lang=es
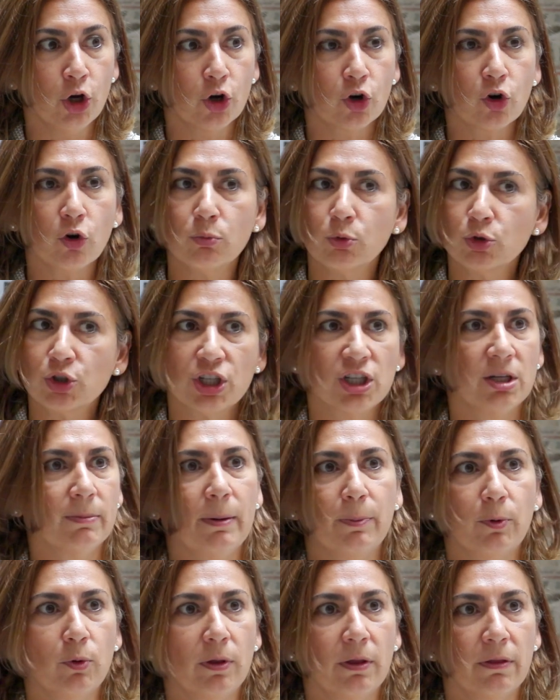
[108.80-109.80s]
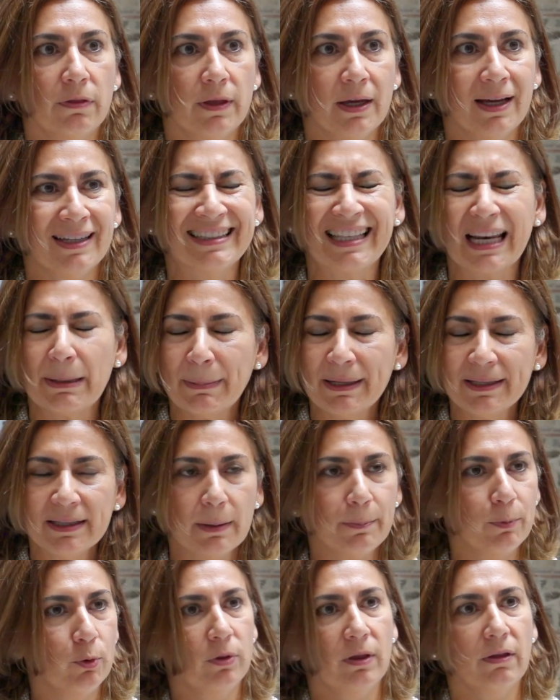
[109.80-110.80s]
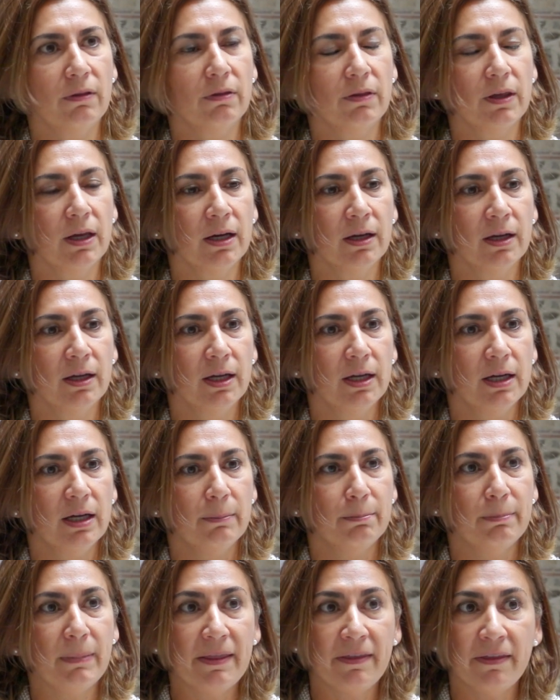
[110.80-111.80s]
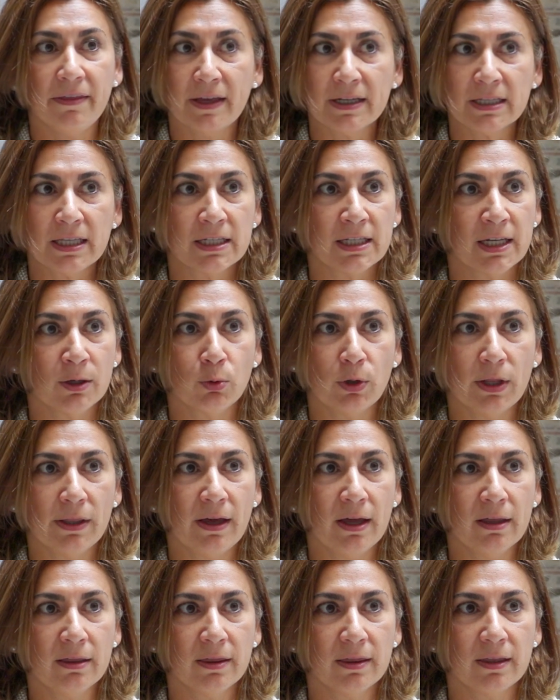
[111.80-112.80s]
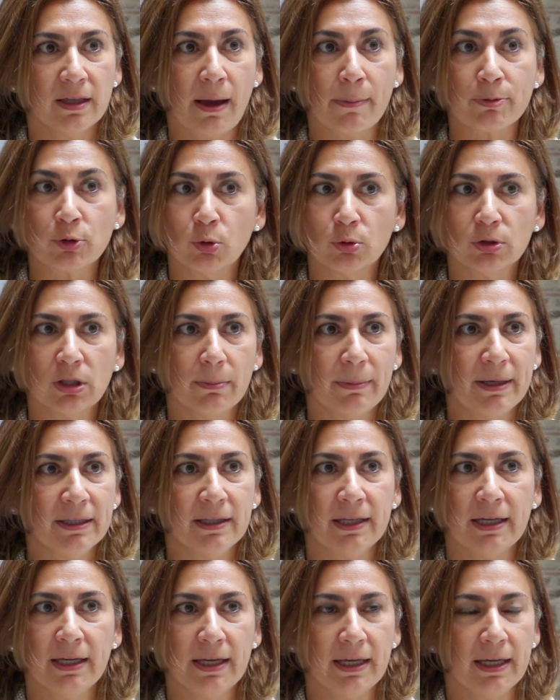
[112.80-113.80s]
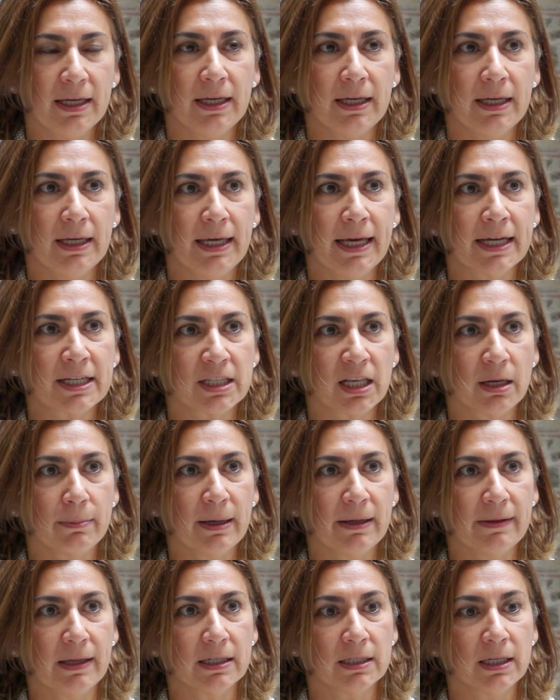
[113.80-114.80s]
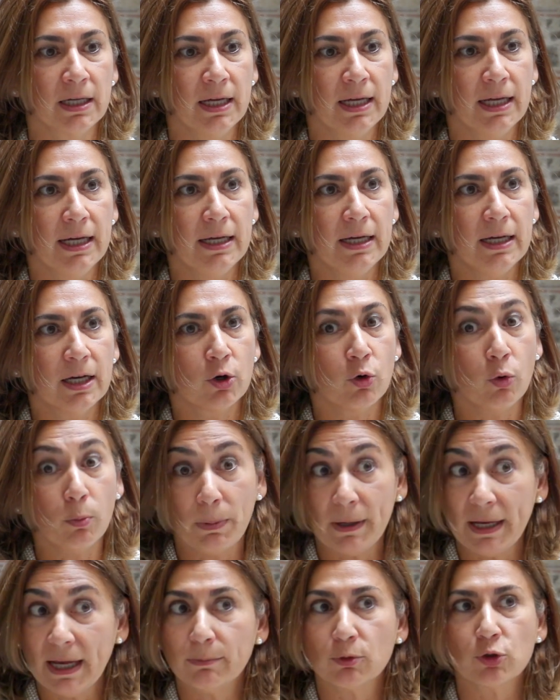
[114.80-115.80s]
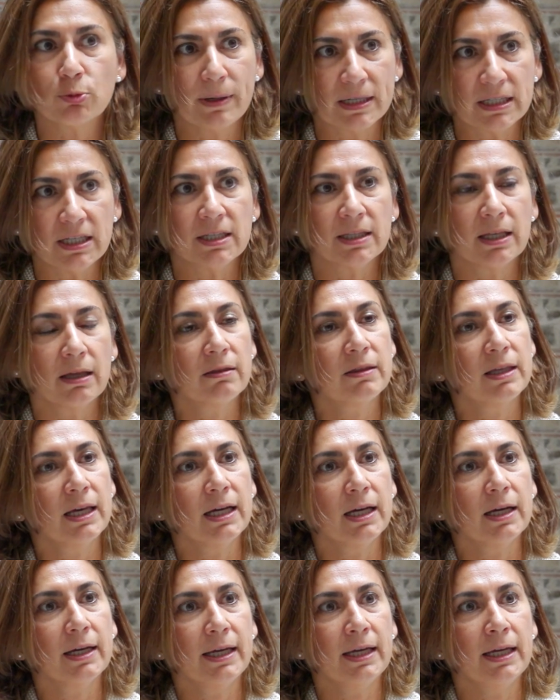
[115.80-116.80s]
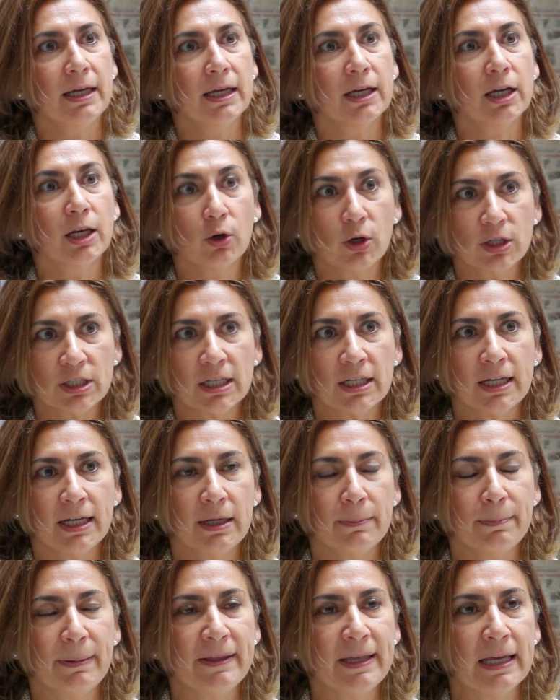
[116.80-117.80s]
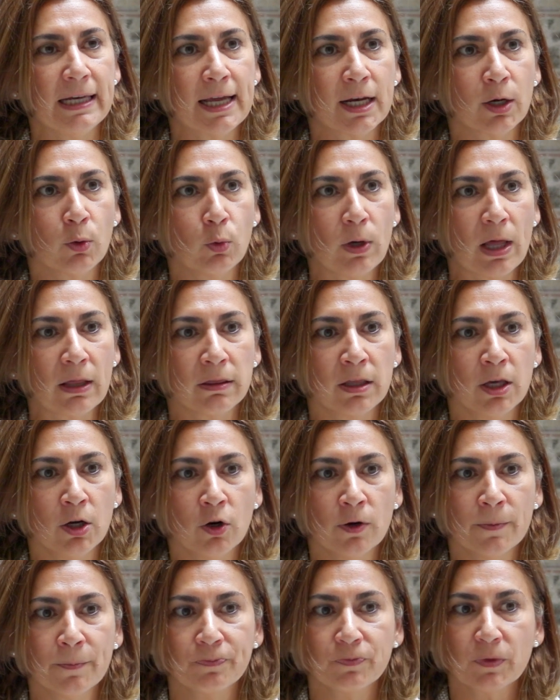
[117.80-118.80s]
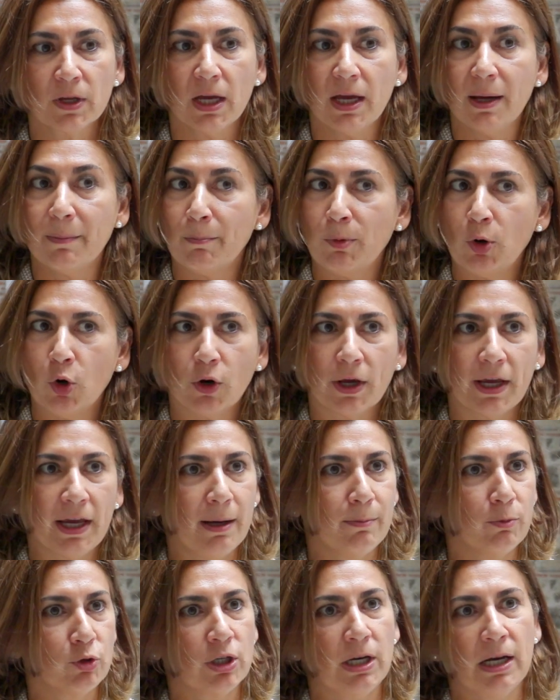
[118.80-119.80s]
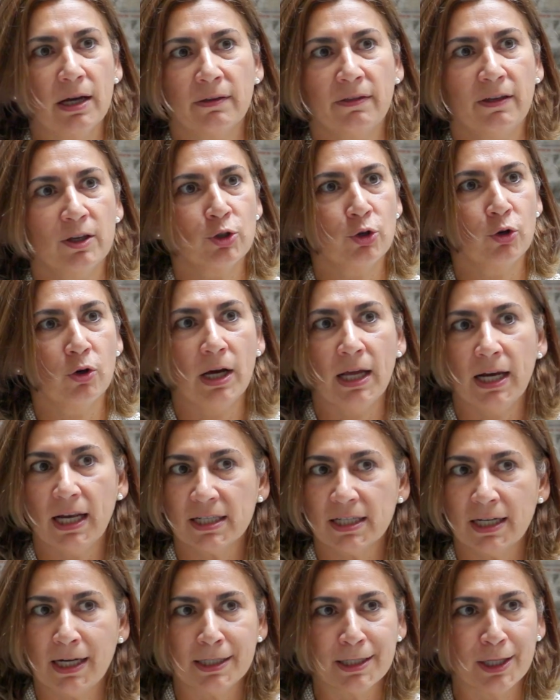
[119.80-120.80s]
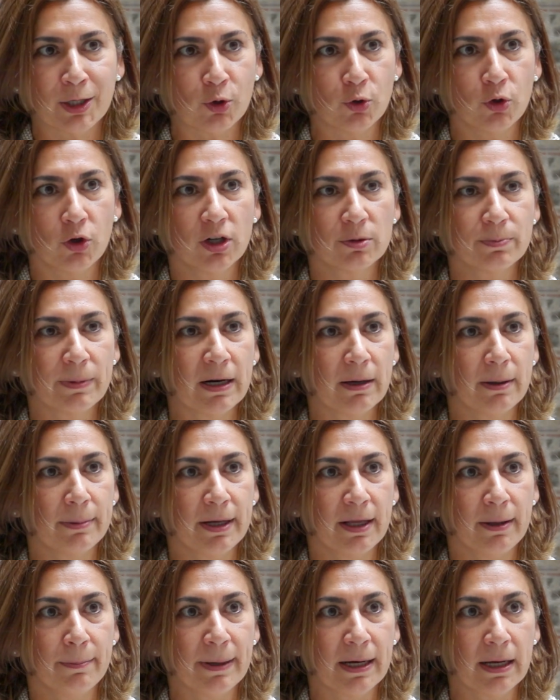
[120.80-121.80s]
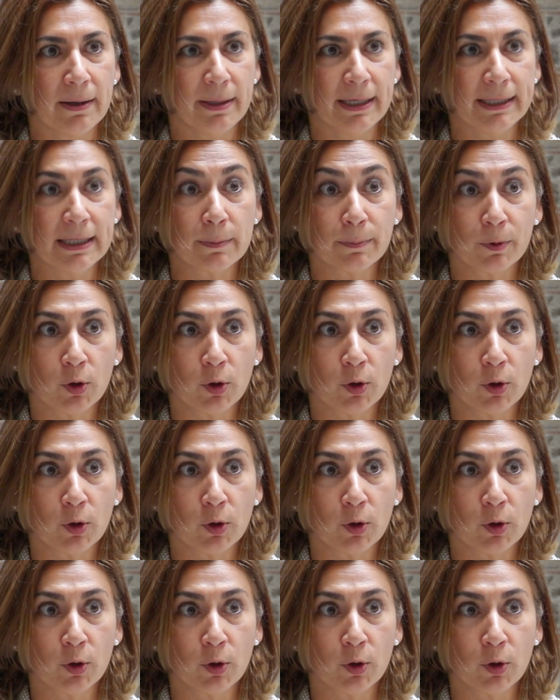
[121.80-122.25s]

con muchísima prudencia, tremenda prudencia. Medidas de seguridad absolutamente eh, extremadas. Cumplíamos más distancia eh, que lo que se pedía en la regulación, bloqueamos el acceso a las salas de reuniones para, evitar